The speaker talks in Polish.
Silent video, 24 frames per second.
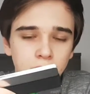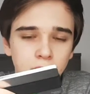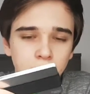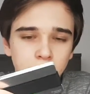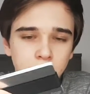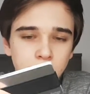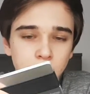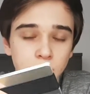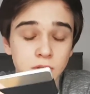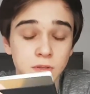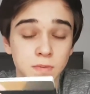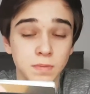i
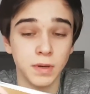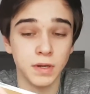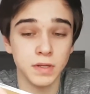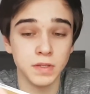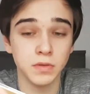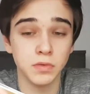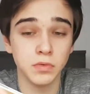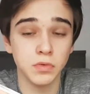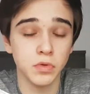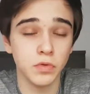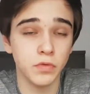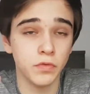też jest
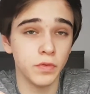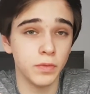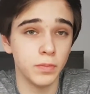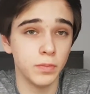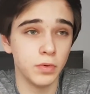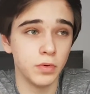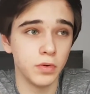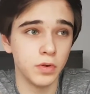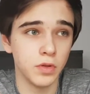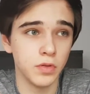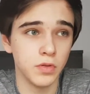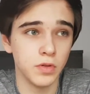bardzo duży
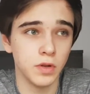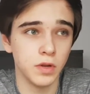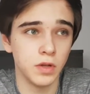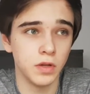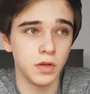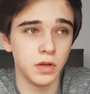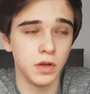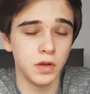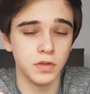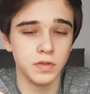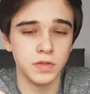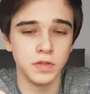wybór, jeżeli
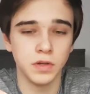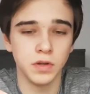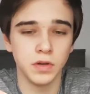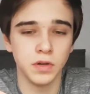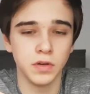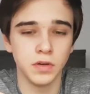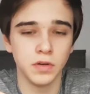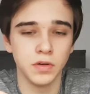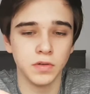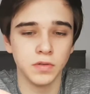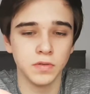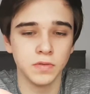chodzi
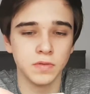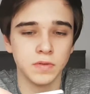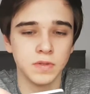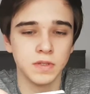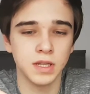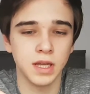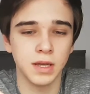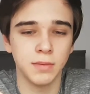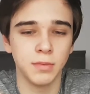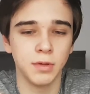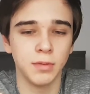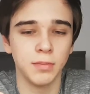o
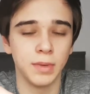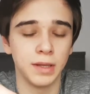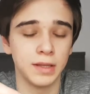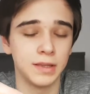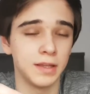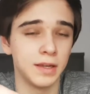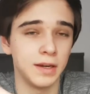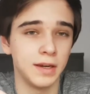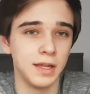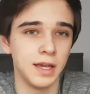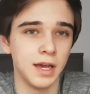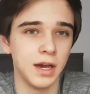same
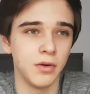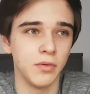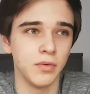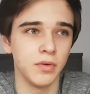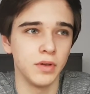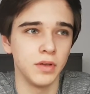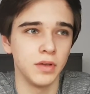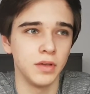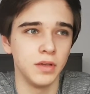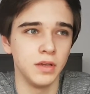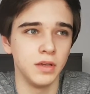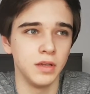
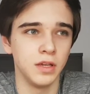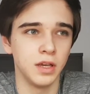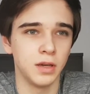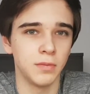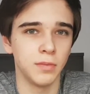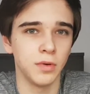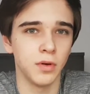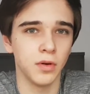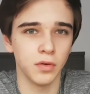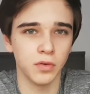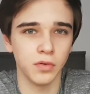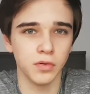materiały i
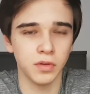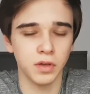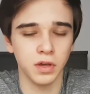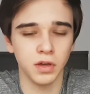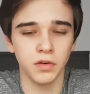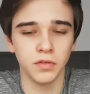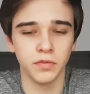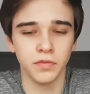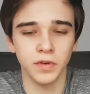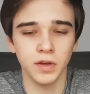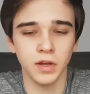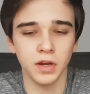jakby
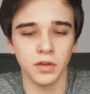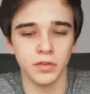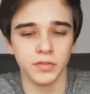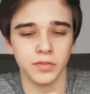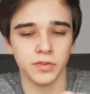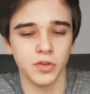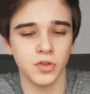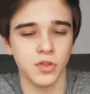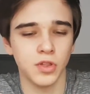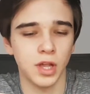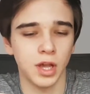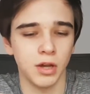jego wygląd,
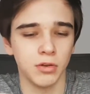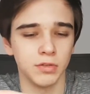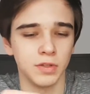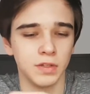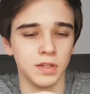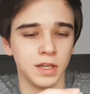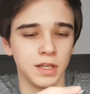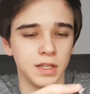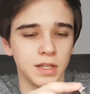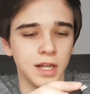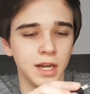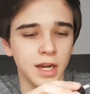kształt i
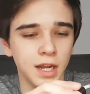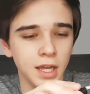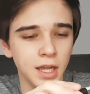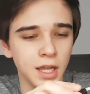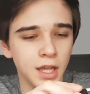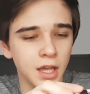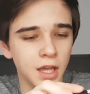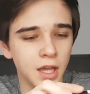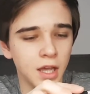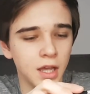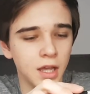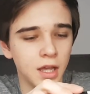tak dalej.
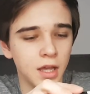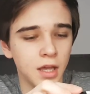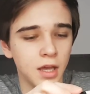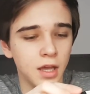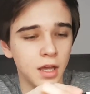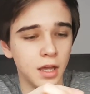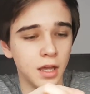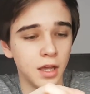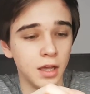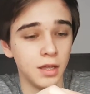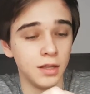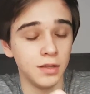
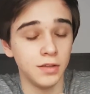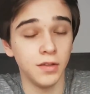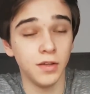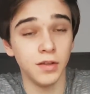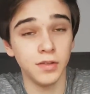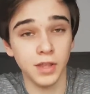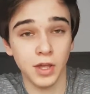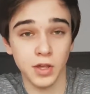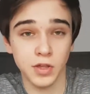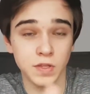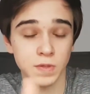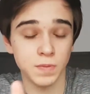E, no i
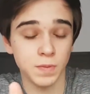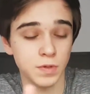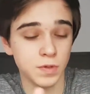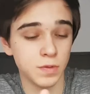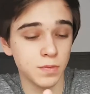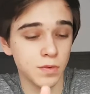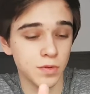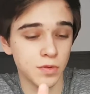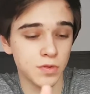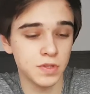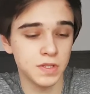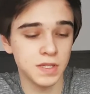także
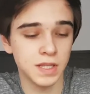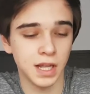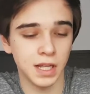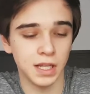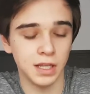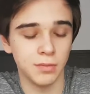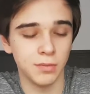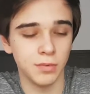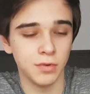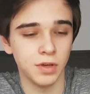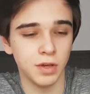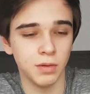sposób
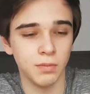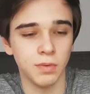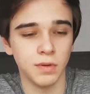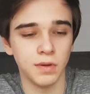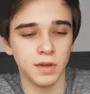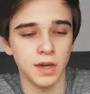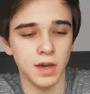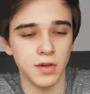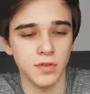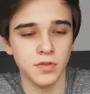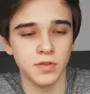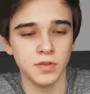korzystania, bo jakby
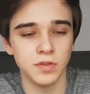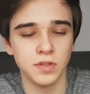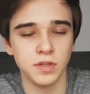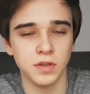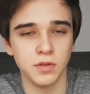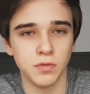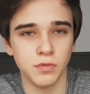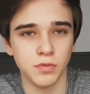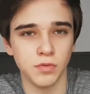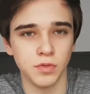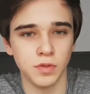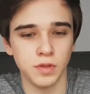każdy się
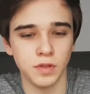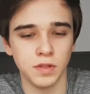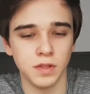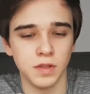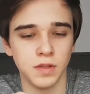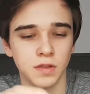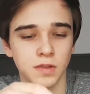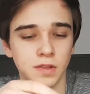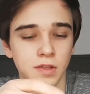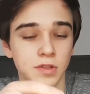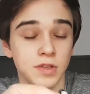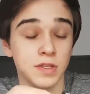różni.
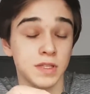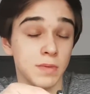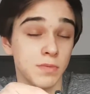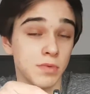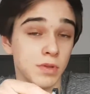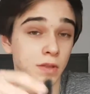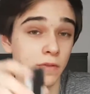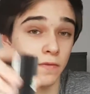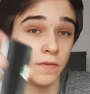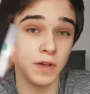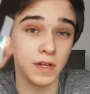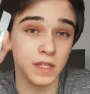Też jest na
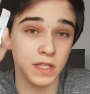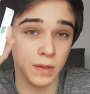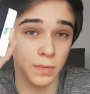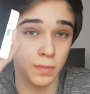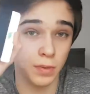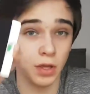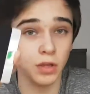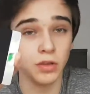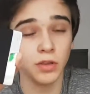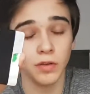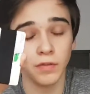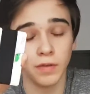przykład wersja
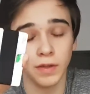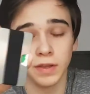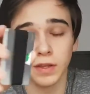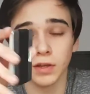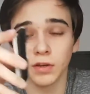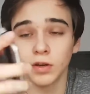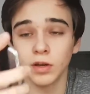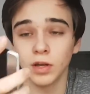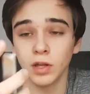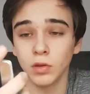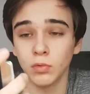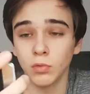pionowa
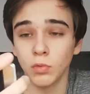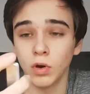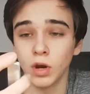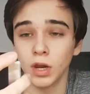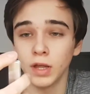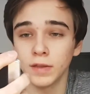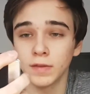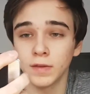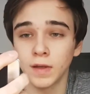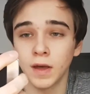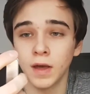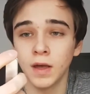tego
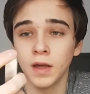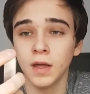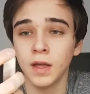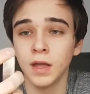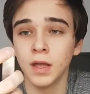N-Walleta